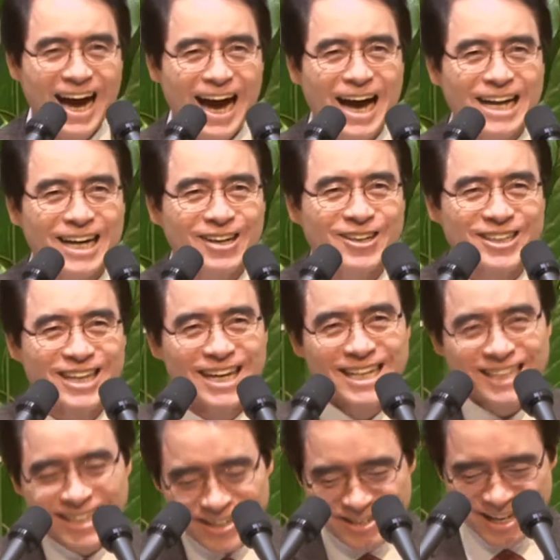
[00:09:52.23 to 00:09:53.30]
하라고
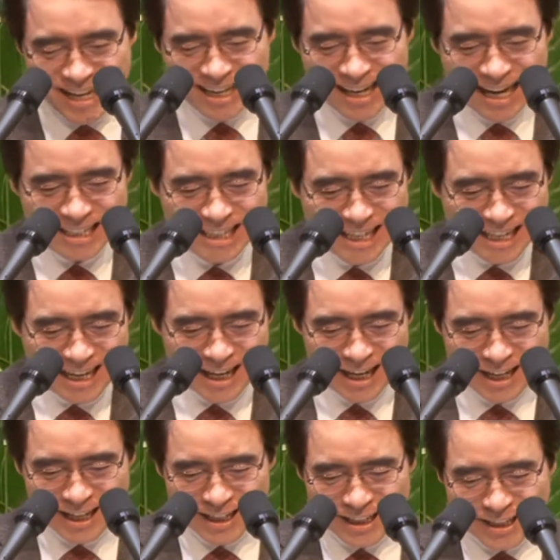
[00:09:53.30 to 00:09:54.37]
그런 얘기가 아니니까
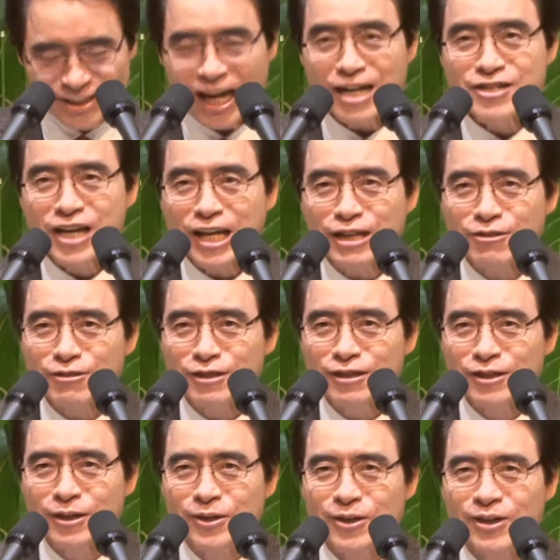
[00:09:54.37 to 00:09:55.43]
잘
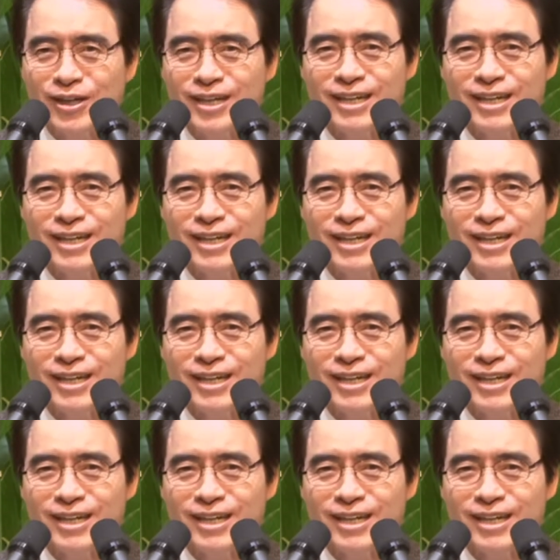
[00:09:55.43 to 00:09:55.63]
새겨들어요